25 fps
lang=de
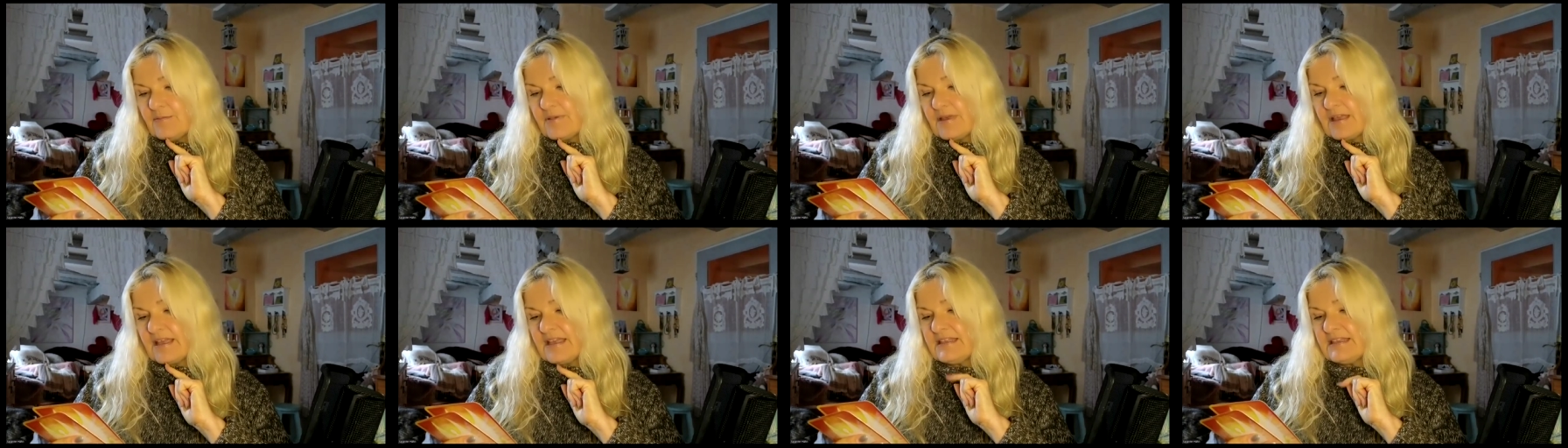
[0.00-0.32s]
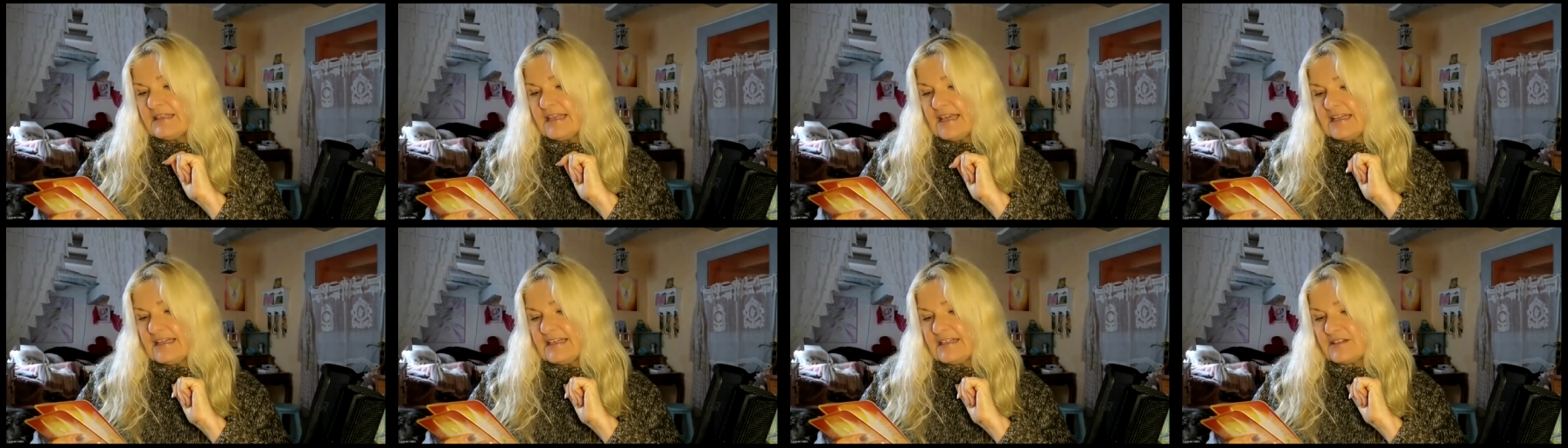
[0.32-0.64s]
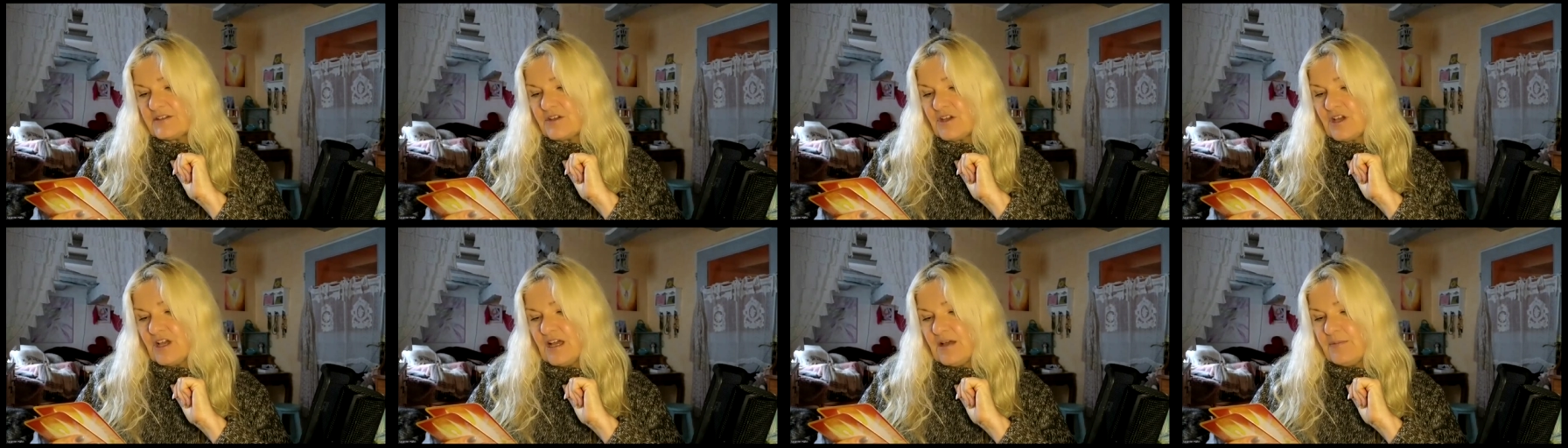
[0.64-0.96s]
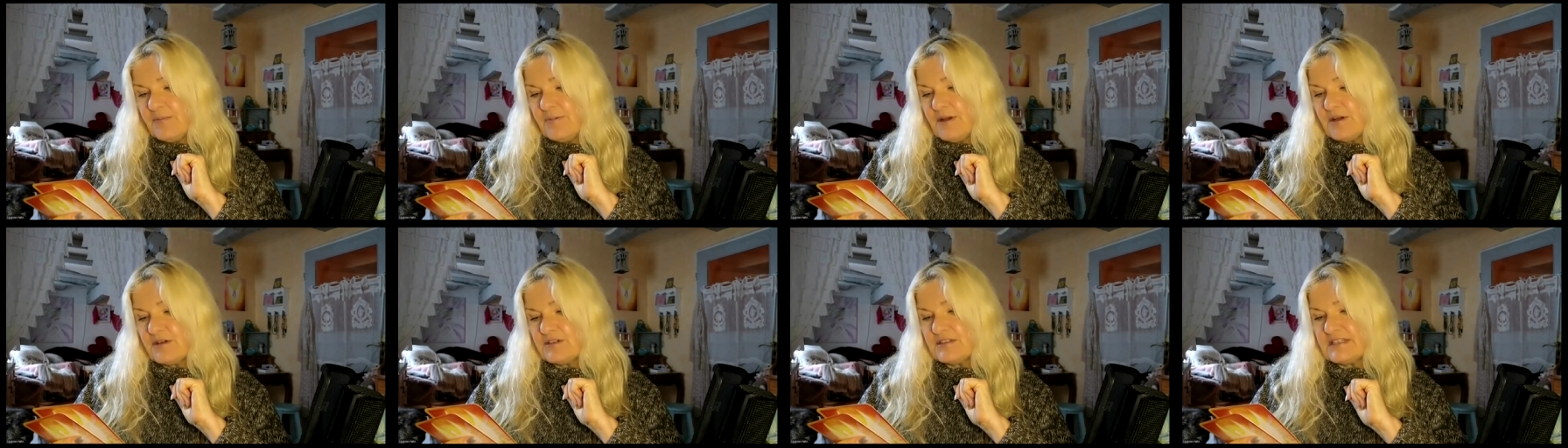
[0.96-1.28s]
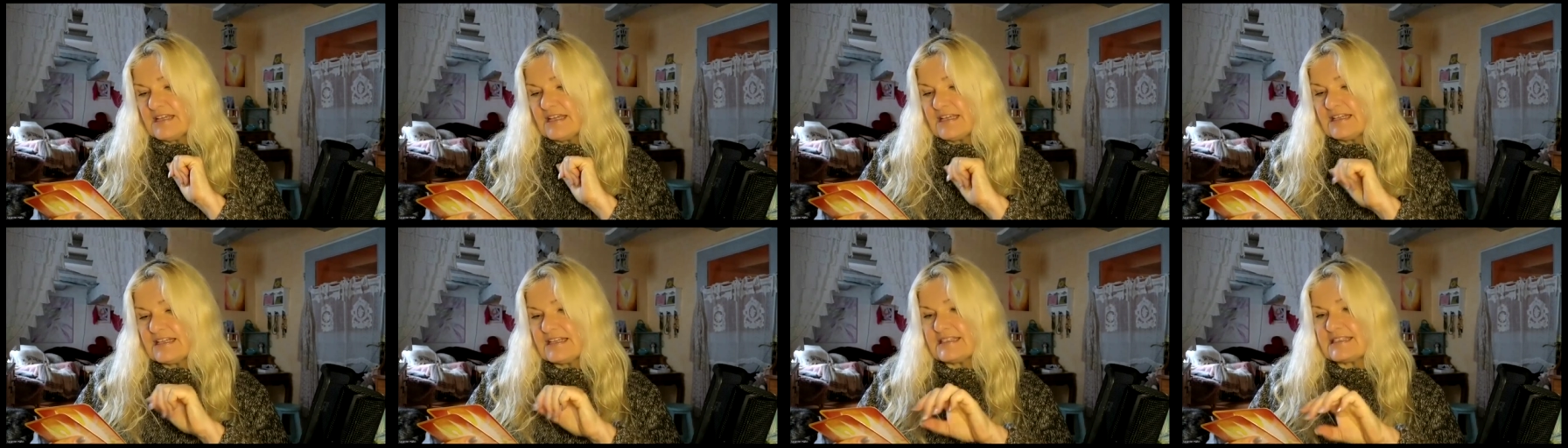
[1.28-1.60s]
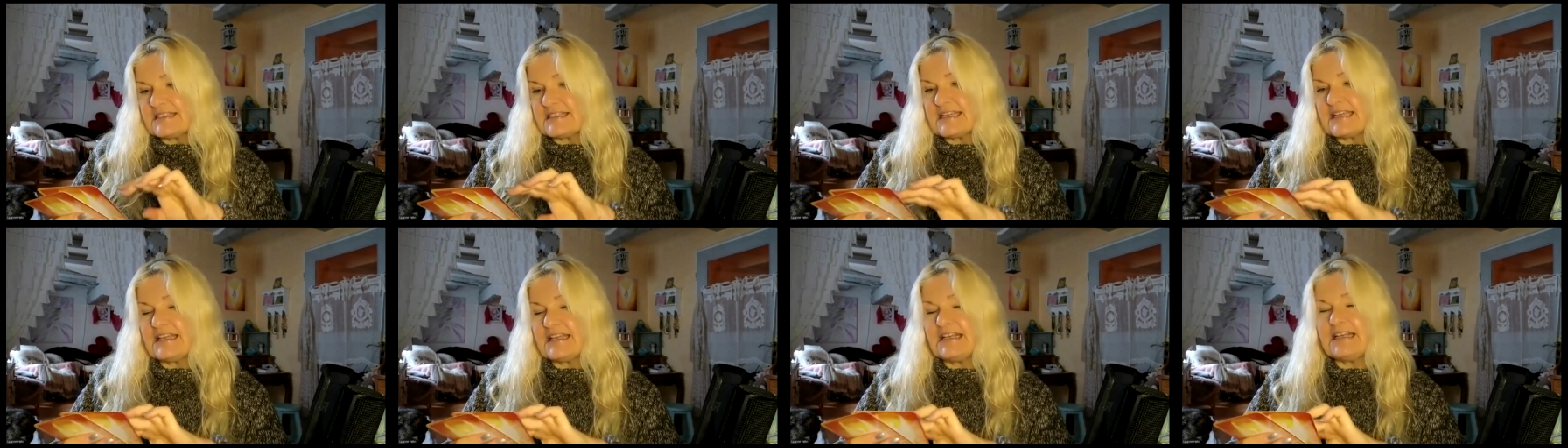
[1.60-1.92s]
Bring deinen Körper und deine
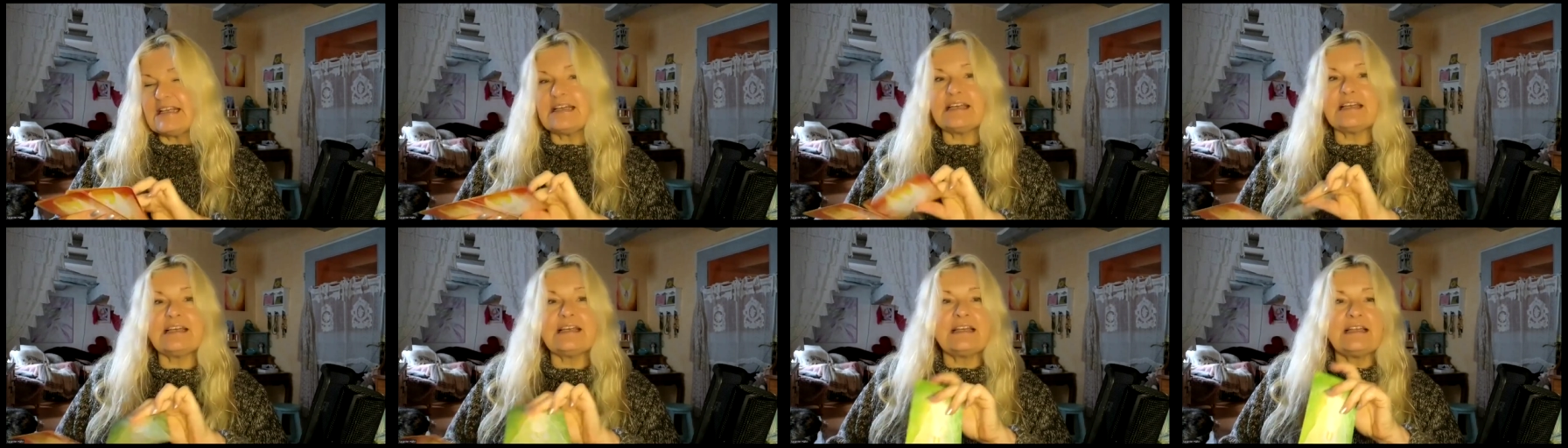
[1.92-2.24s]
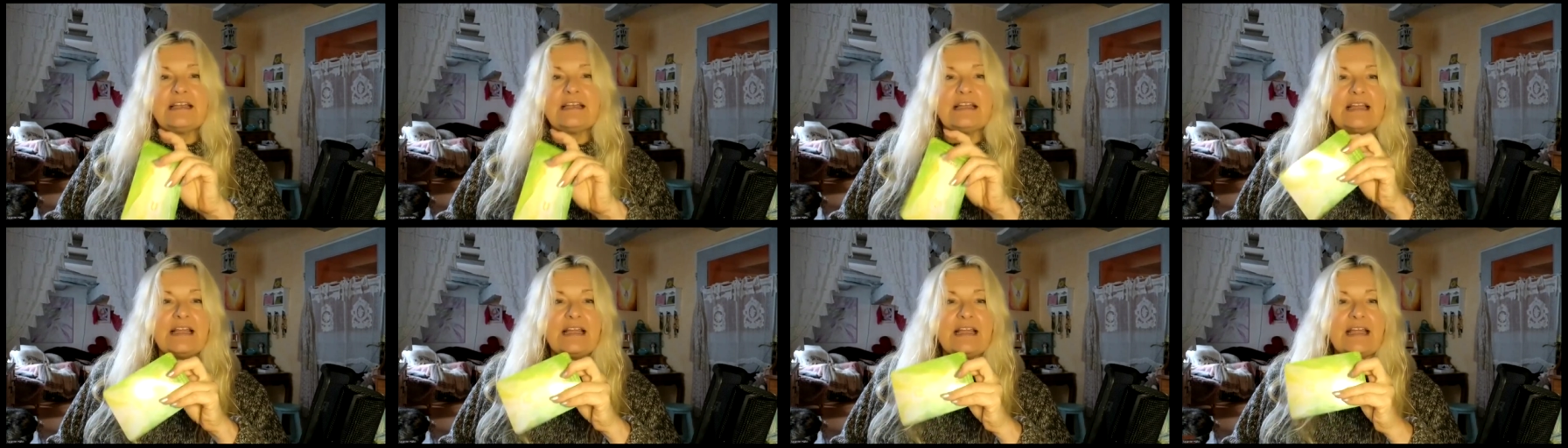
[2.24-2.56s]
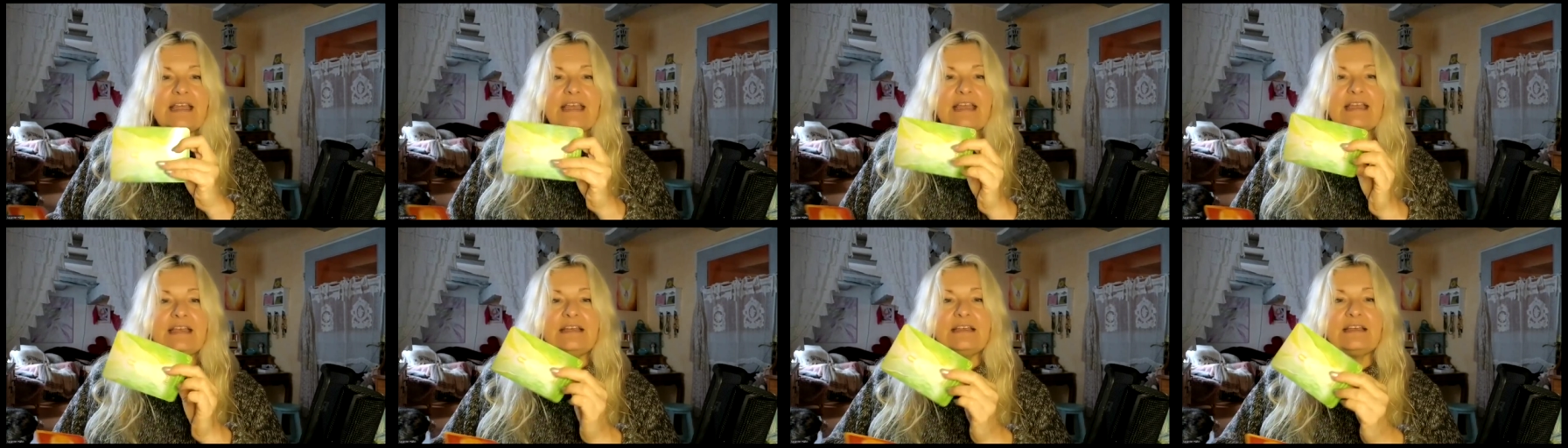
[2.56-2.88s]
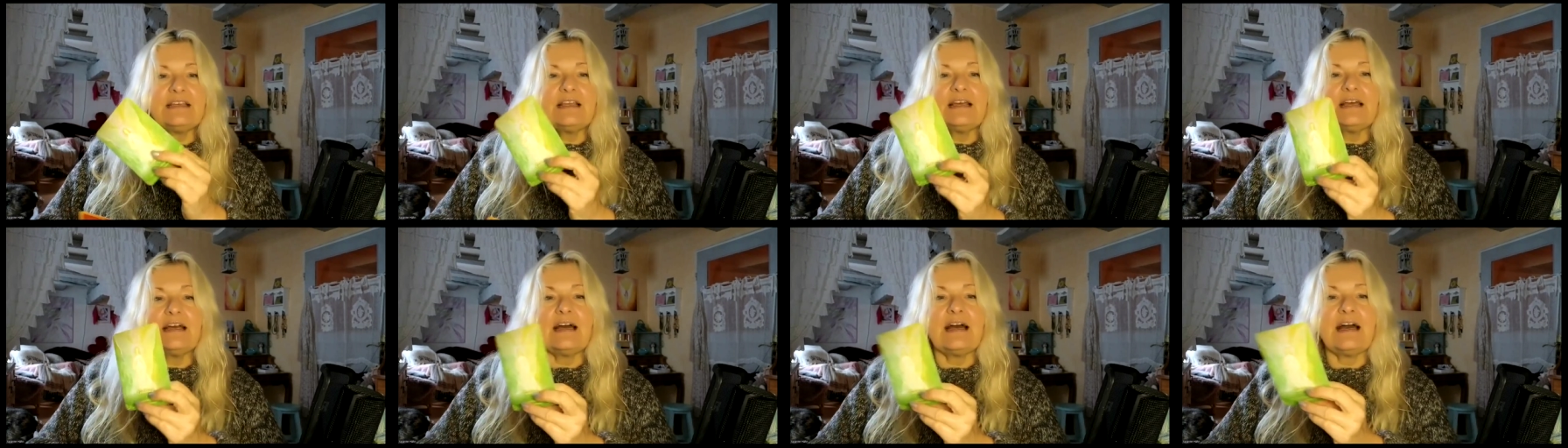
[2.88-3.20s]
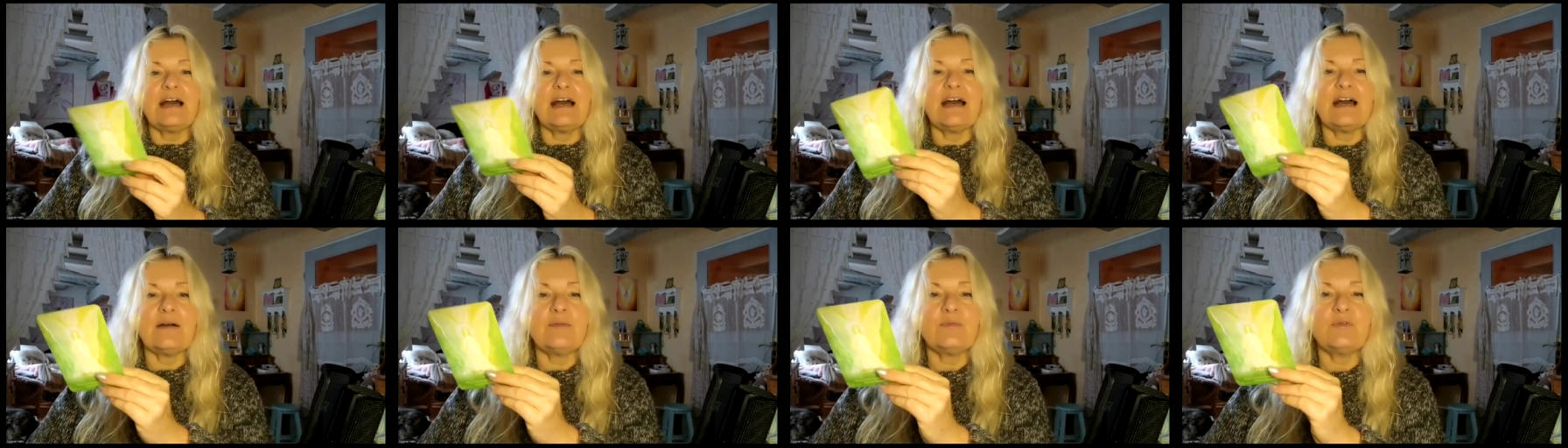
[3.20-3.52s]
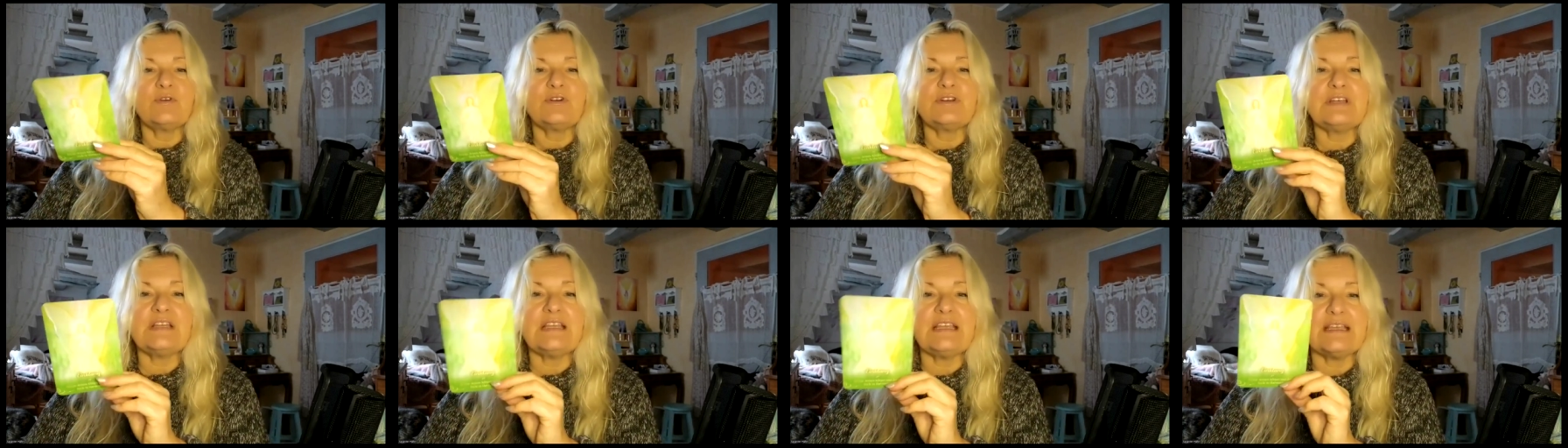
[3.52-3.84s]
Seele in
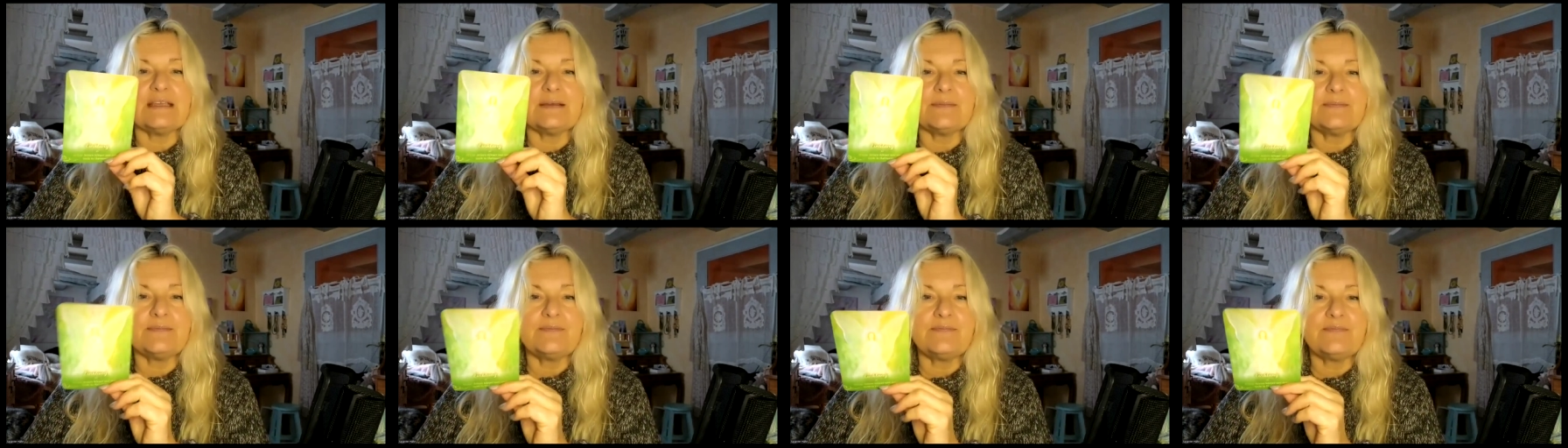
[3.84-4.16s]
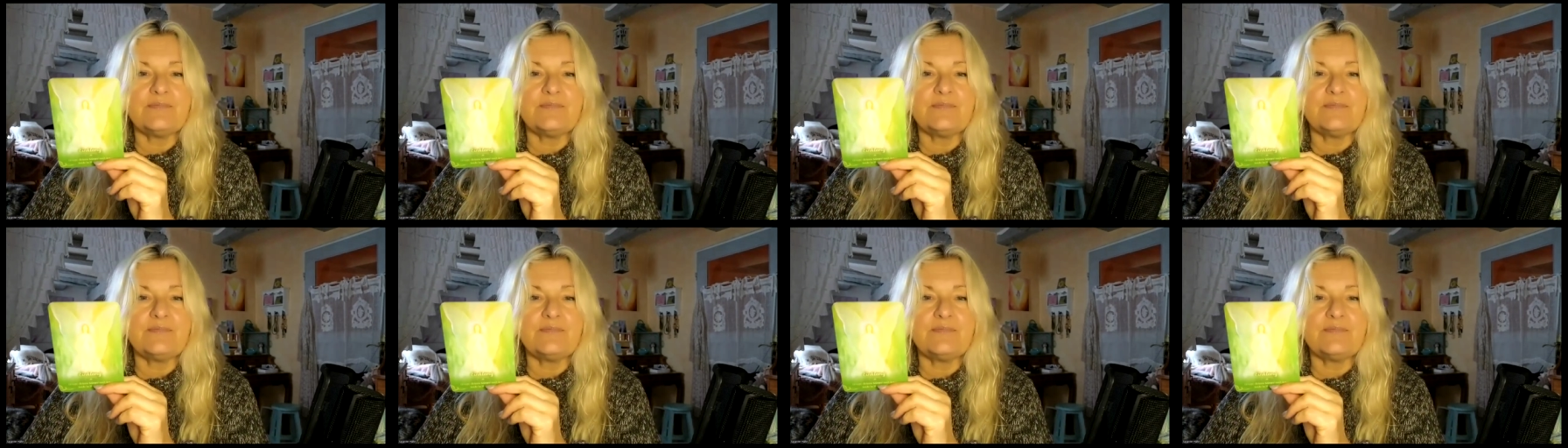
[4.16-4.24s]
Harmonie.